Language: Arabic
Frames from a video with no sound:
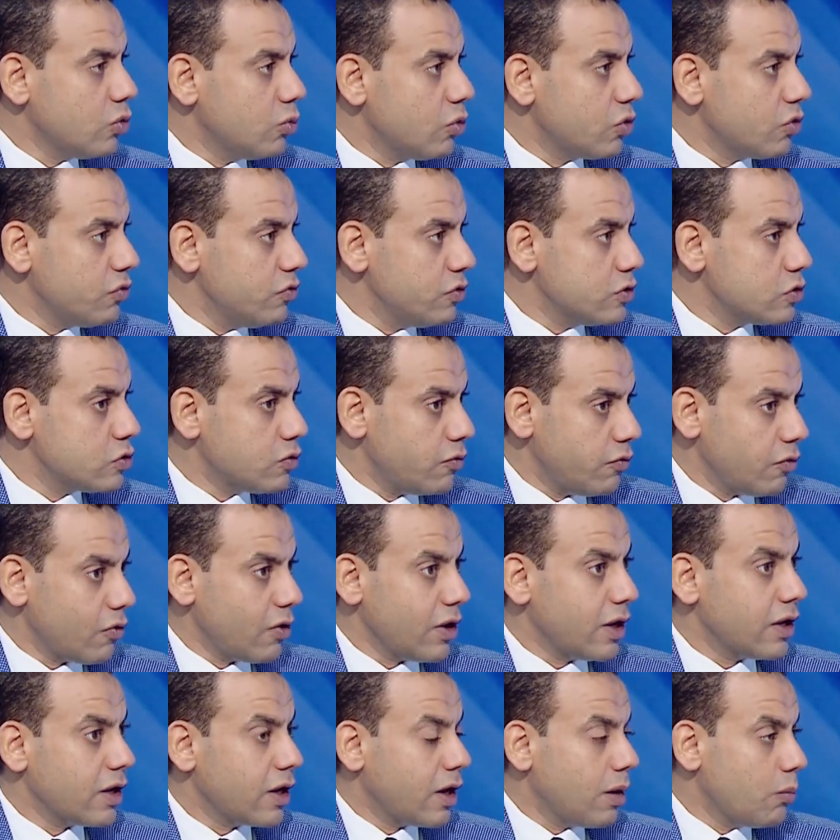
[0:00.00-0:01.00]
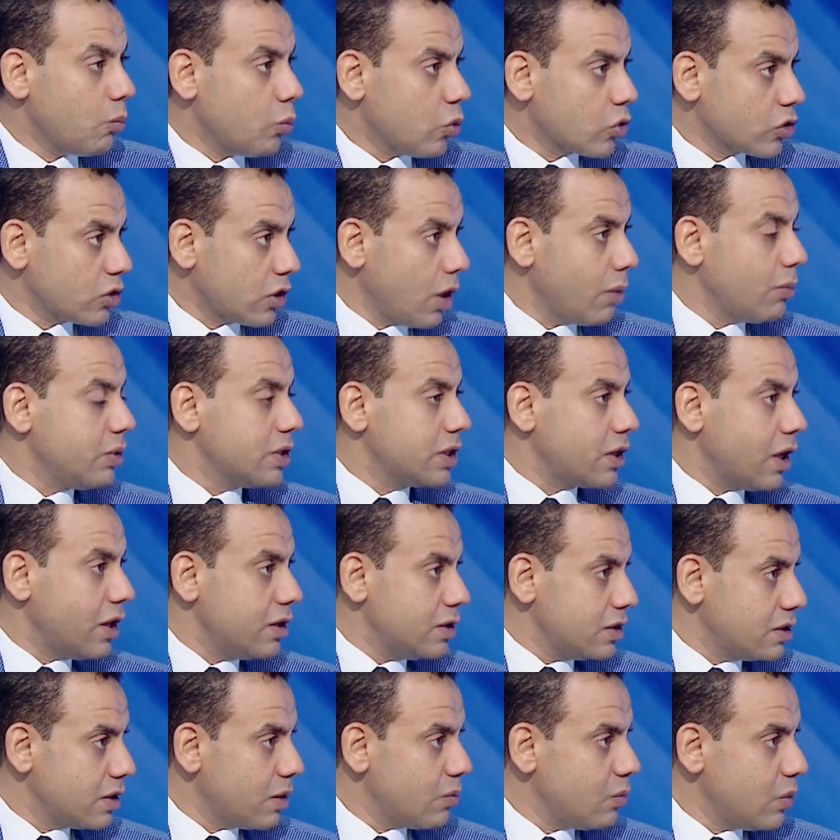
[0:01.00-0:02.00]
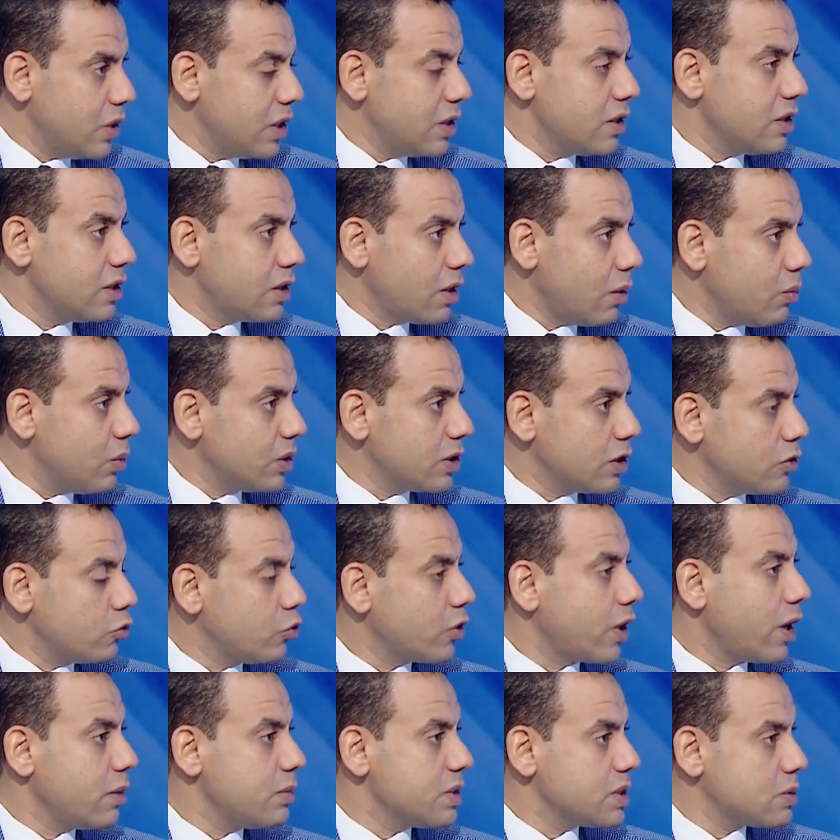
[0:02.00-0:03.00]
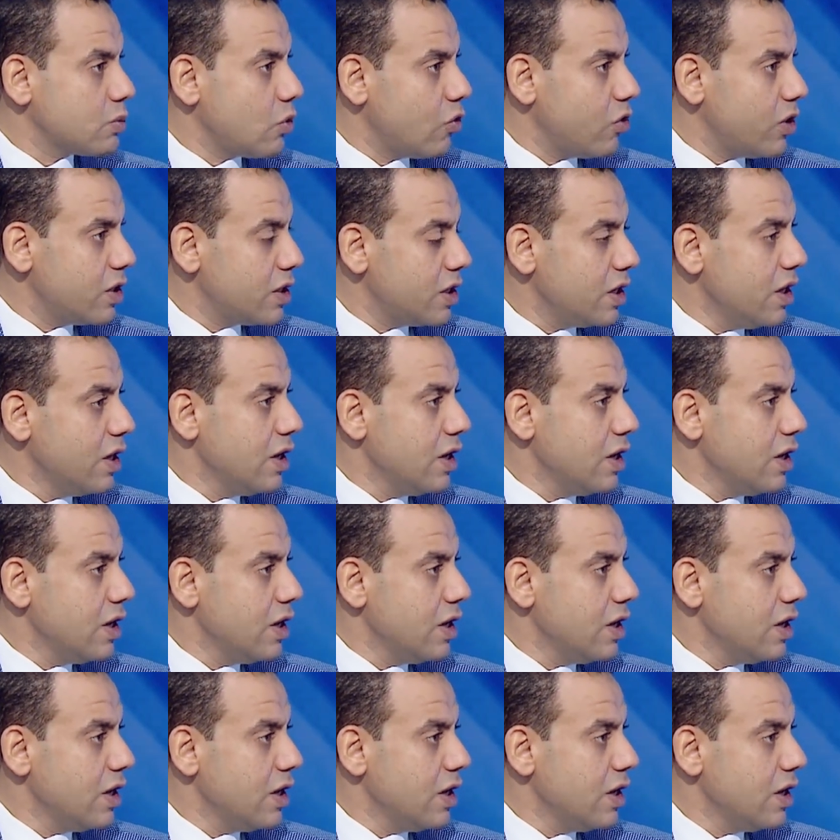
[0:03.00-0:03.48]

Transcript: تمر فيه السفن لكن كان مرتبط ايضا بان تم تطوير خمس مواني